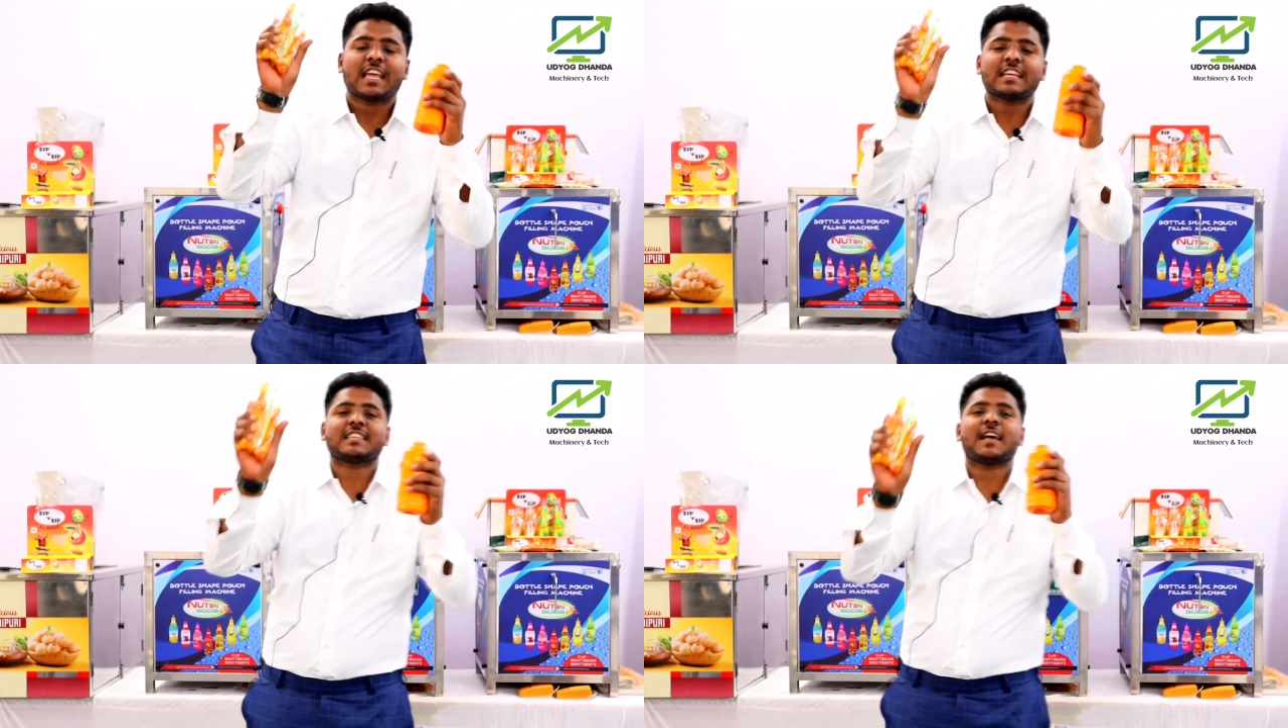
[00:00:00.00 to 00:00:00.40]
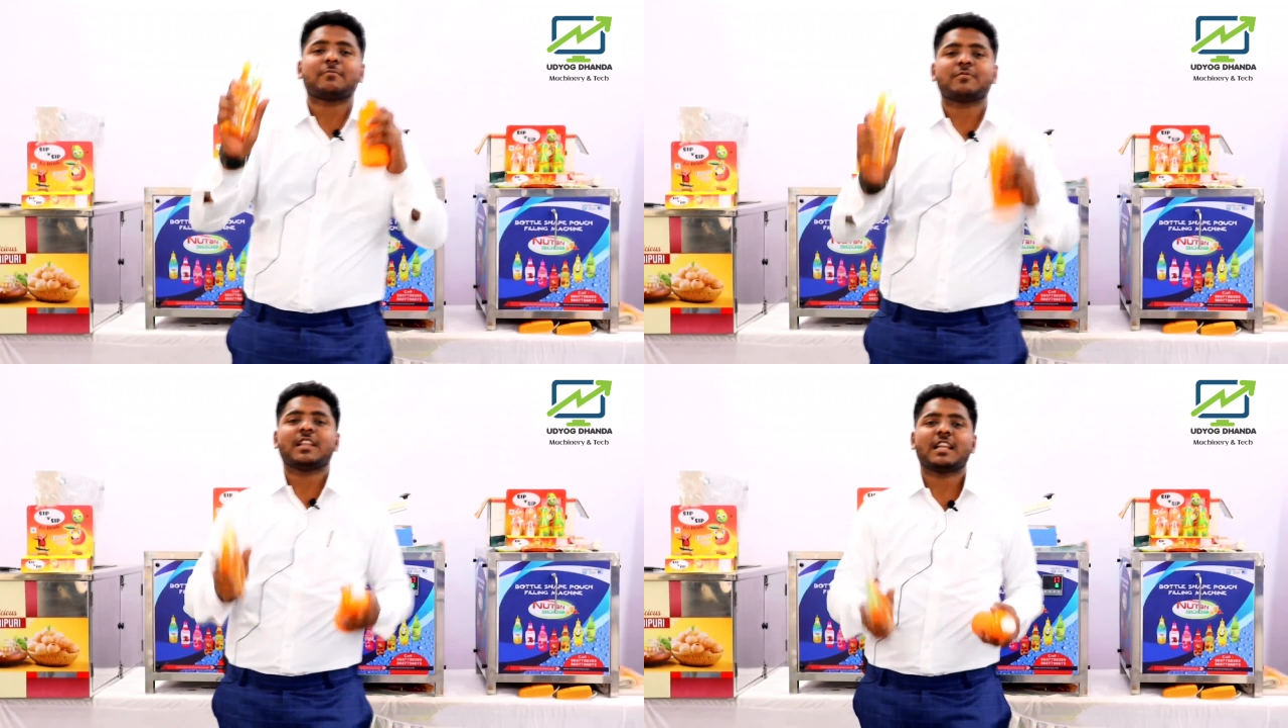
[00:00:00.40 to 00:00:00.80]
कैसे
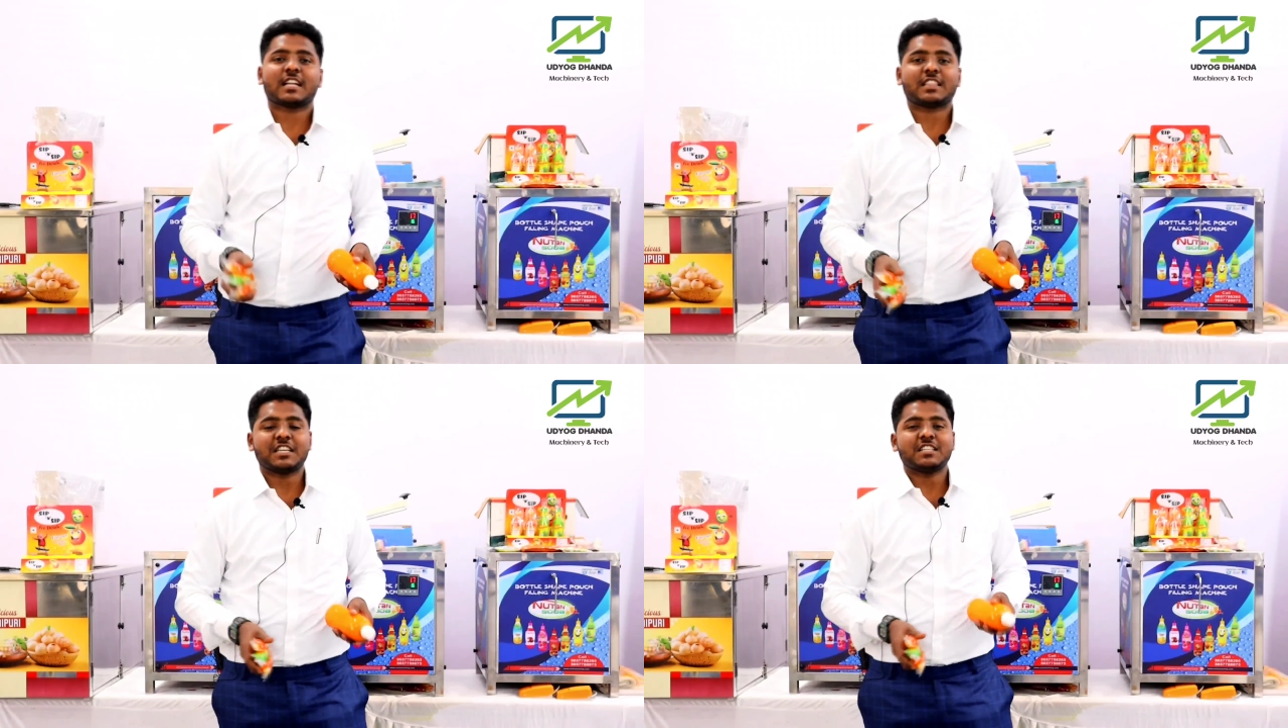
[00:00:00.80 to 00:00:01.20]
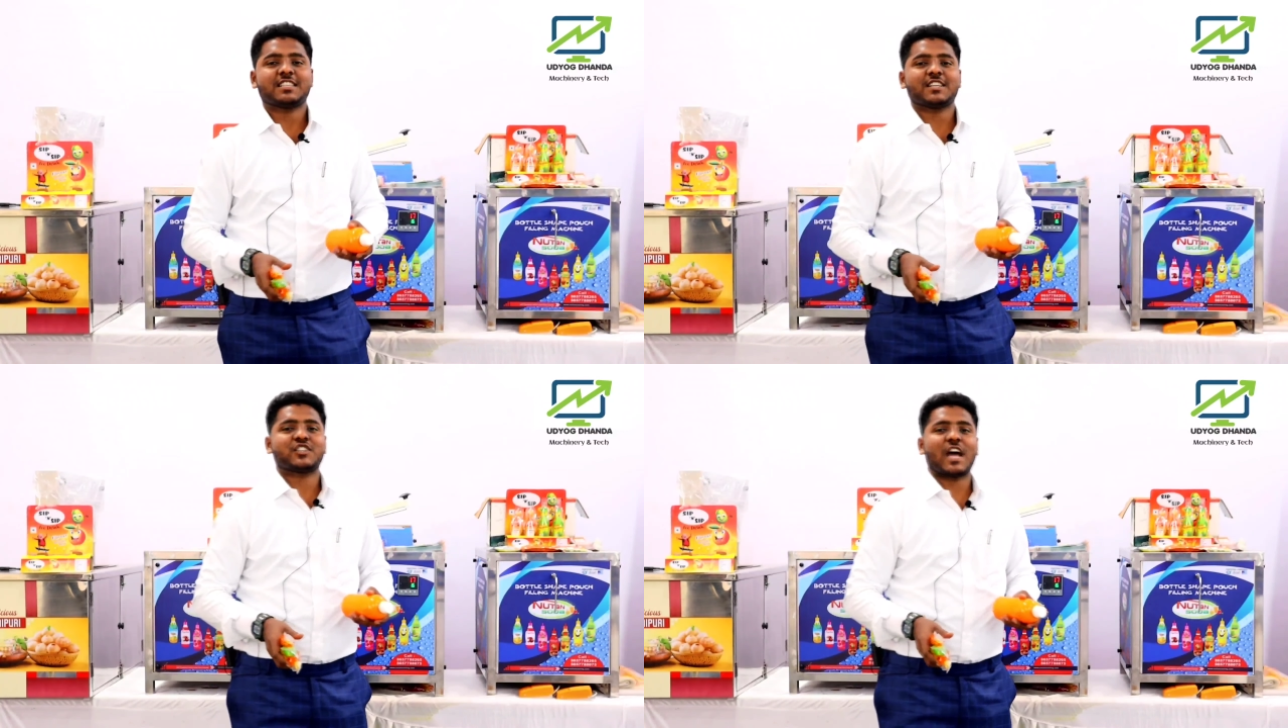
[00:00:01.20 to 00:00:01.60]
आप दिन का तीन
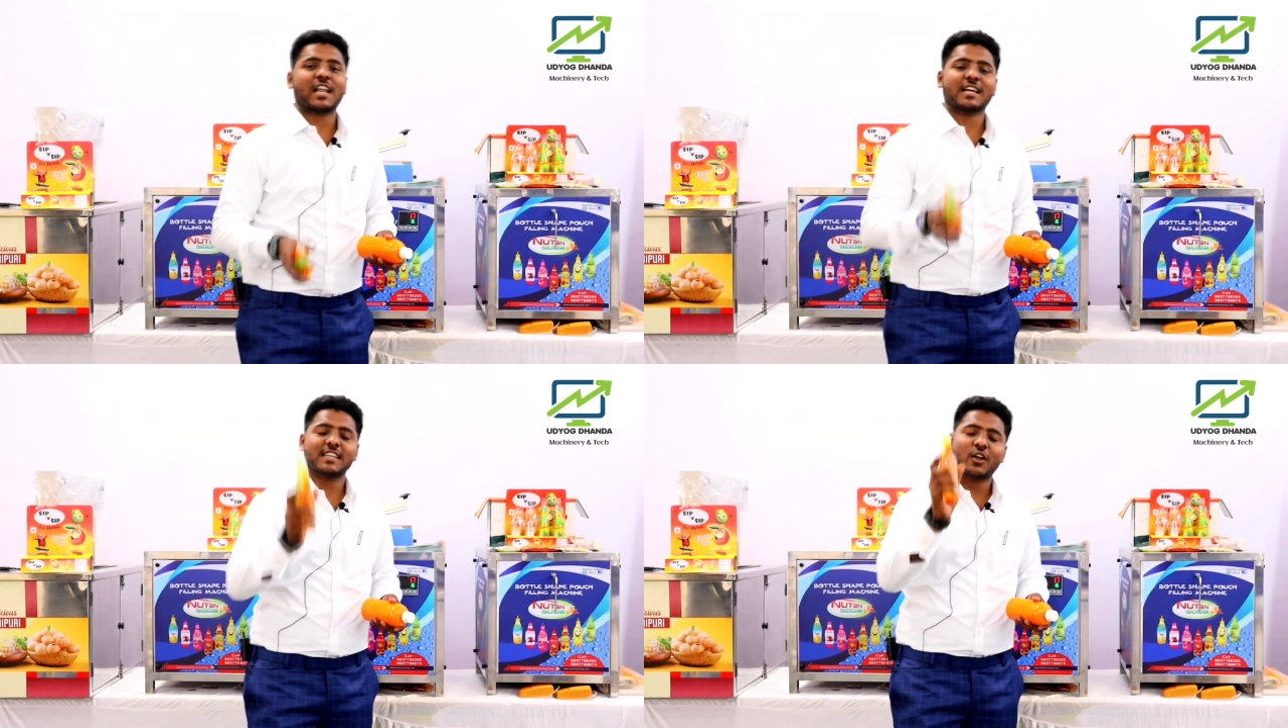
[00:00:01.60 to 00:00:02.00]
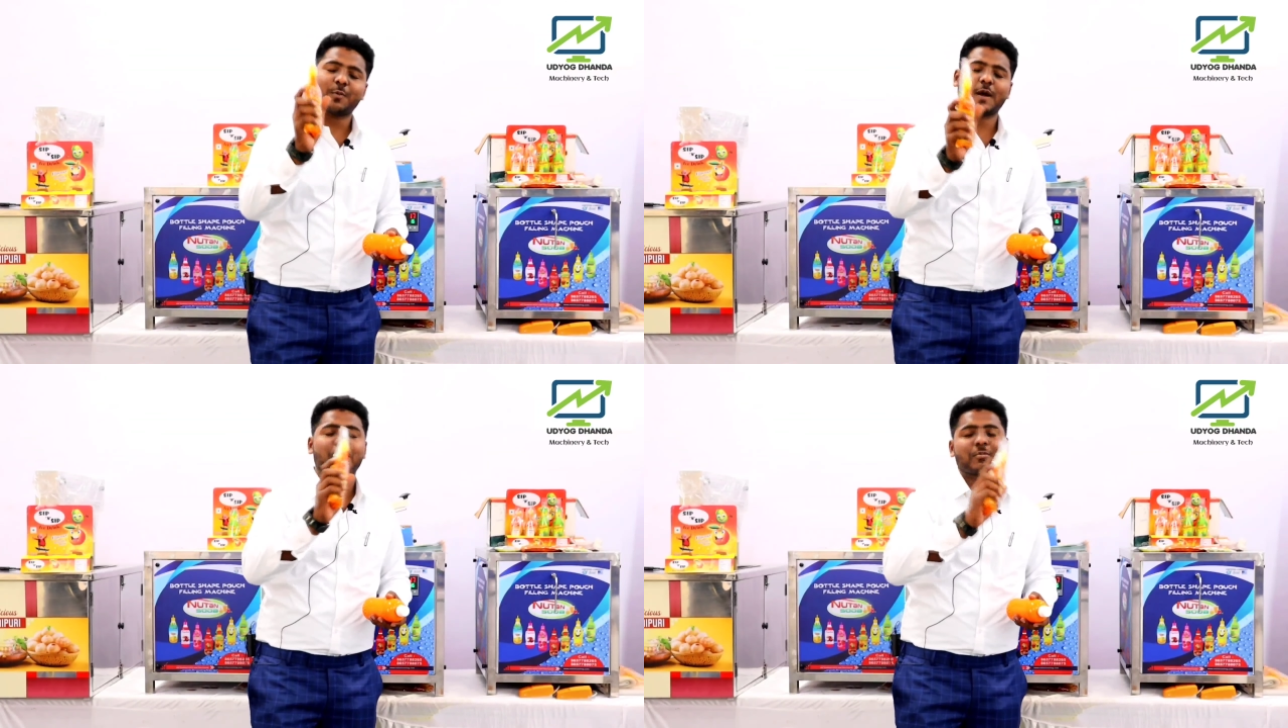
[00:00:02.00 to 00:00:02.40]
से चार हजार
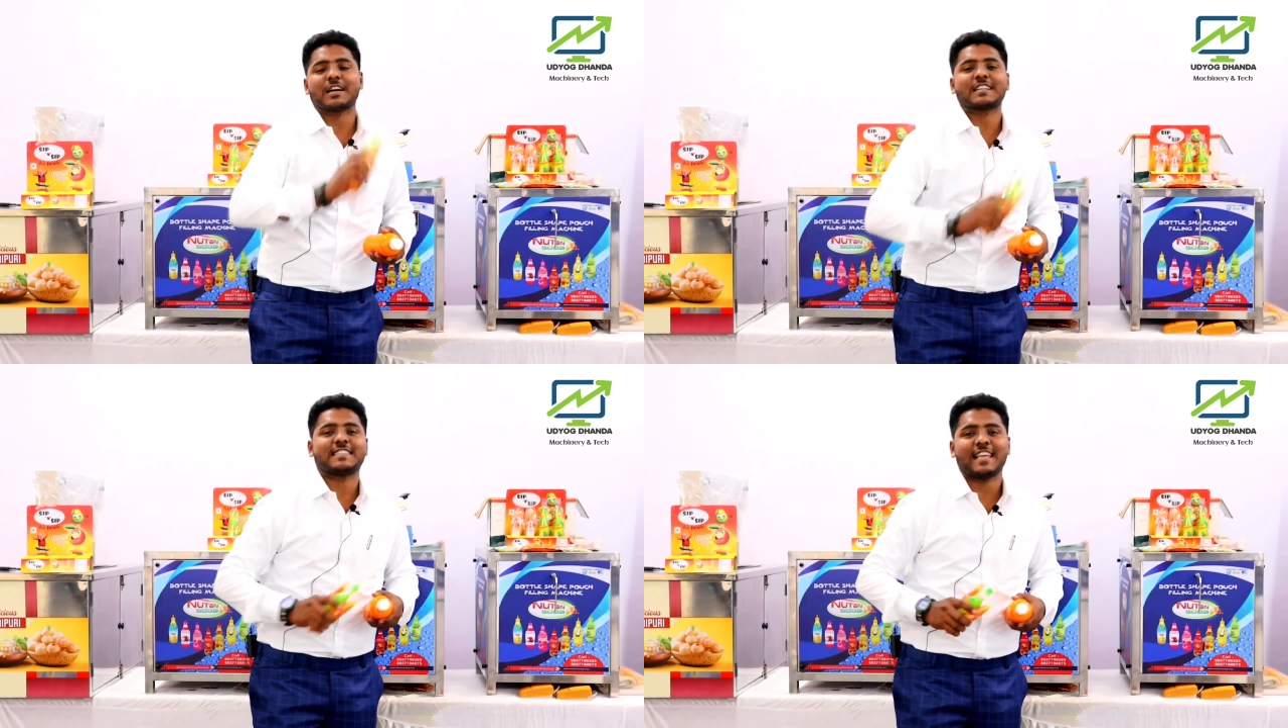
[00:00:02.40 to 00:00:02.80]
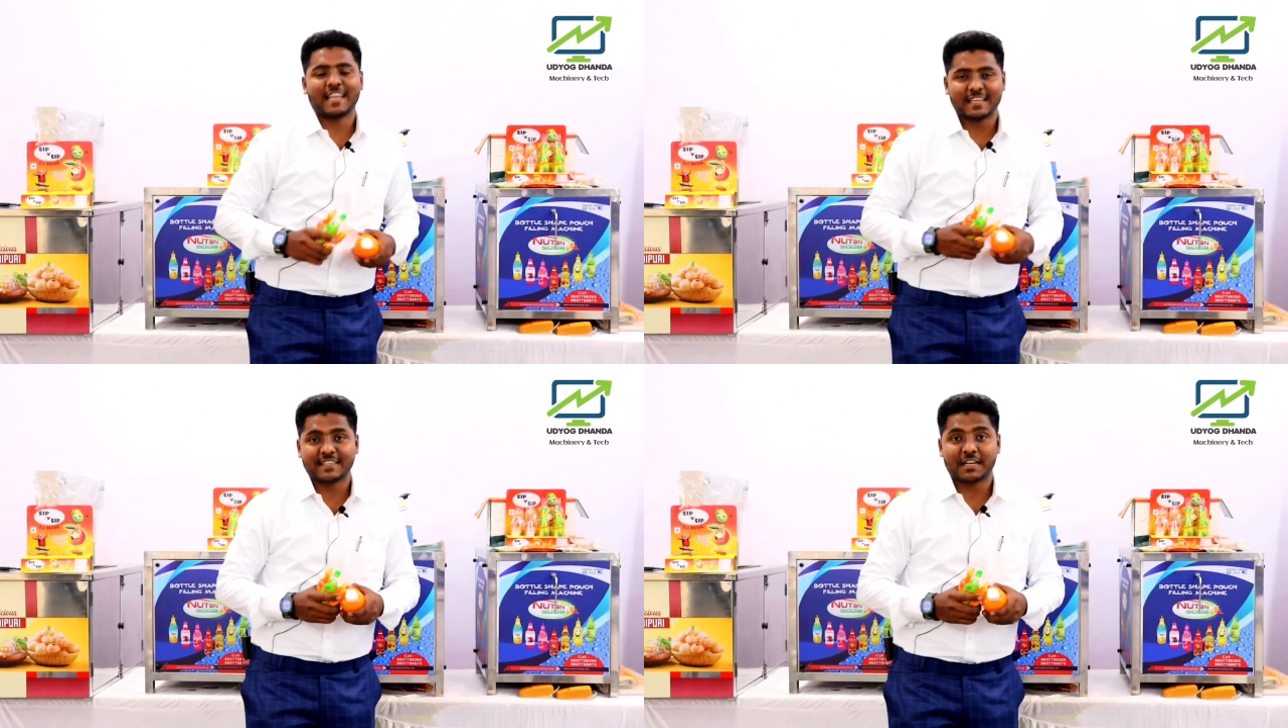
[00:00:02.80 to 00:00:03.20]
रुपए आप घर से ही
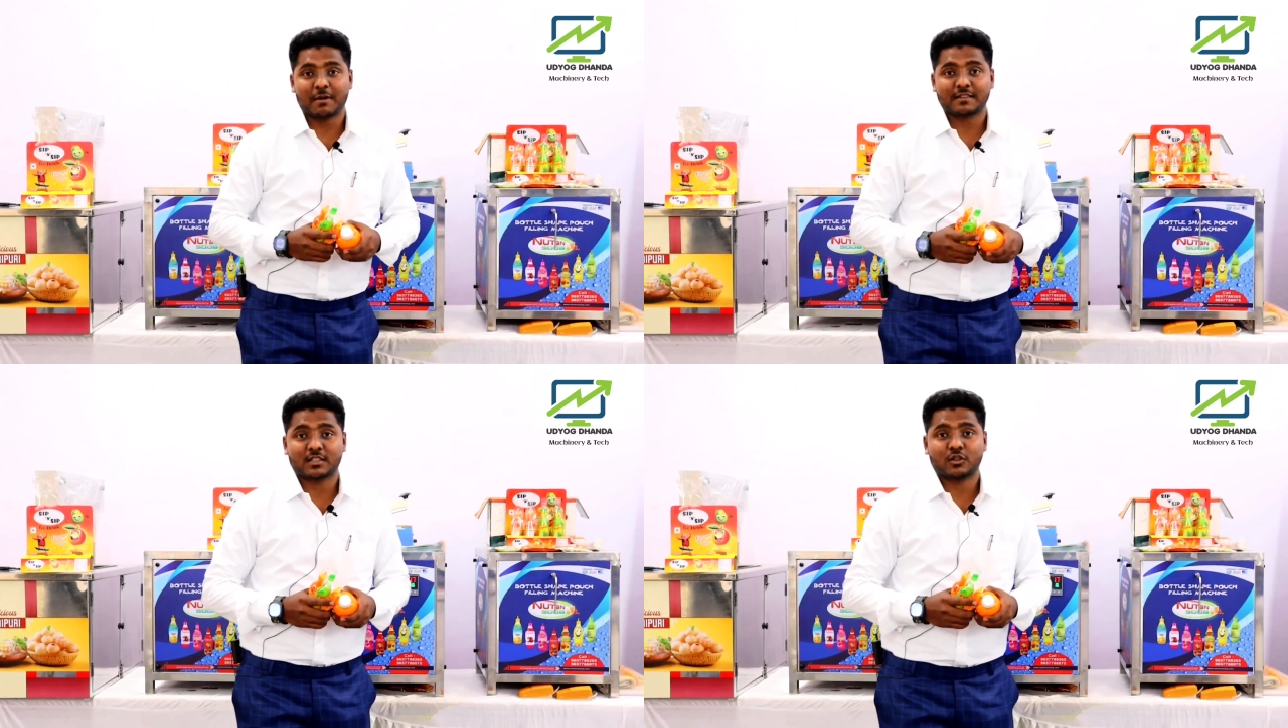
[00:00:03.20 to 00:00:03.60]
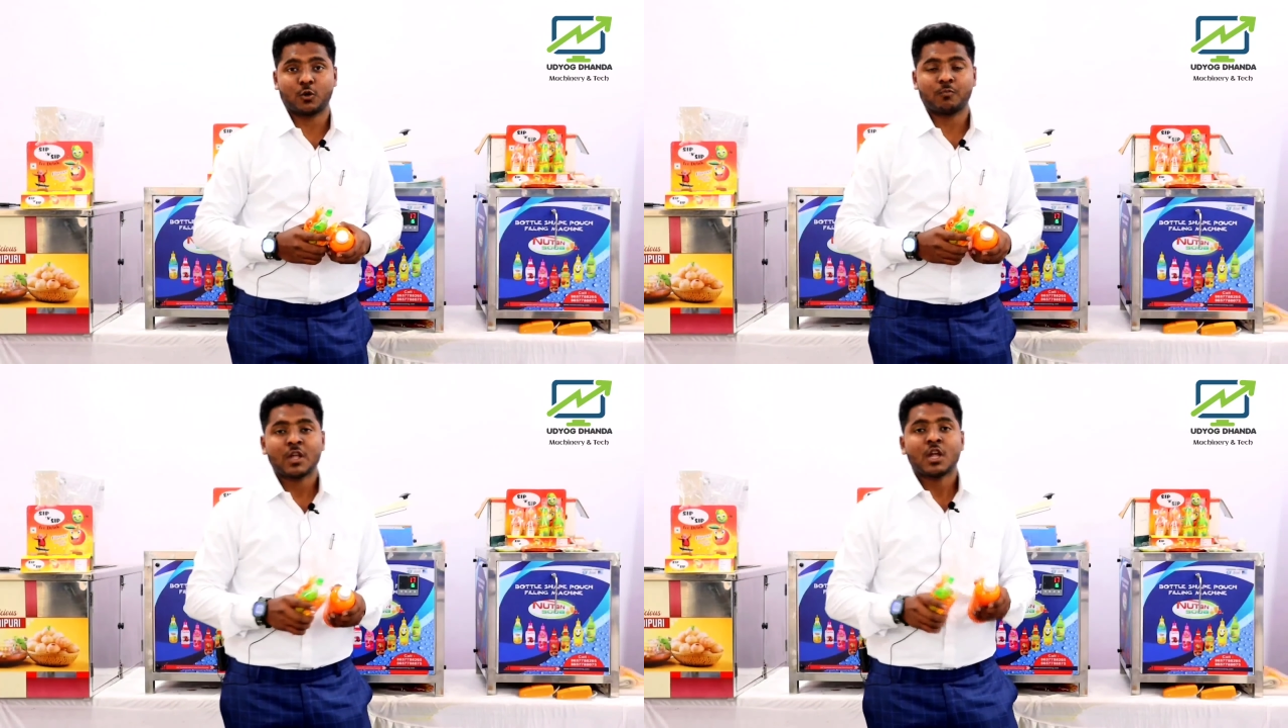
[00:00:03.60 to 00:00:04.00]
कैसे कमा सकते
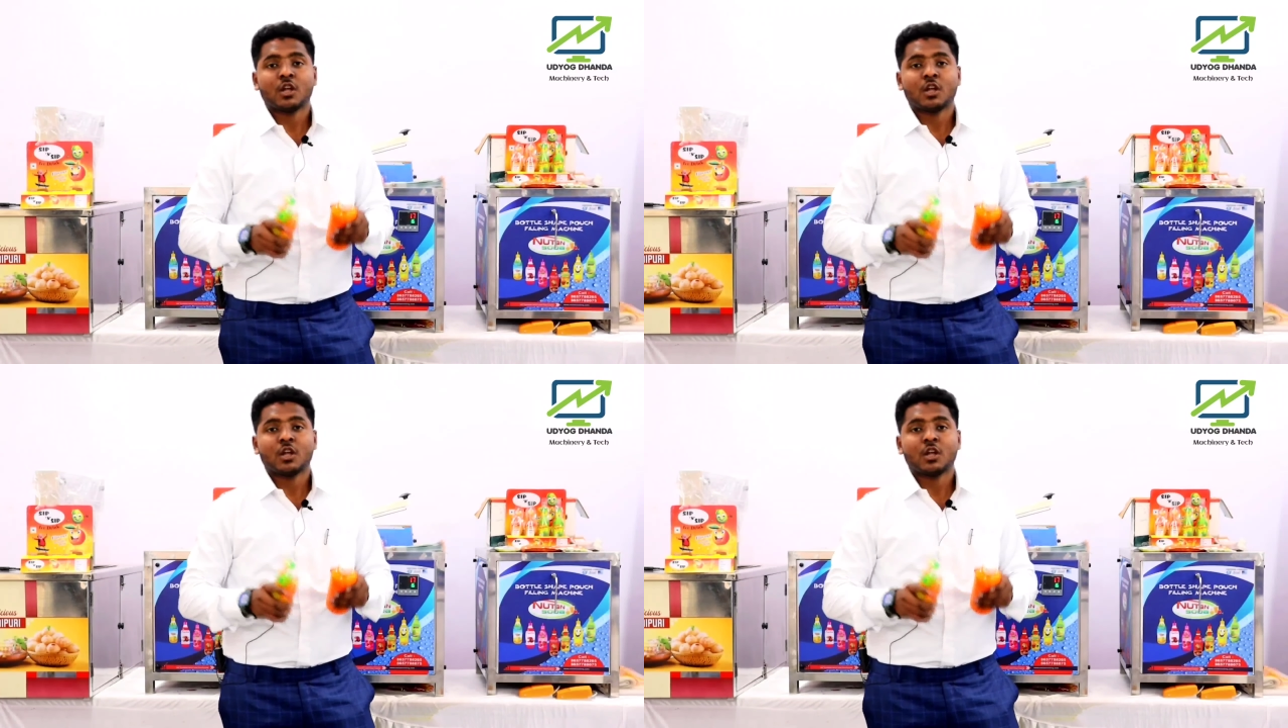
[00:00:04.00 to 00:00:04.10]
हो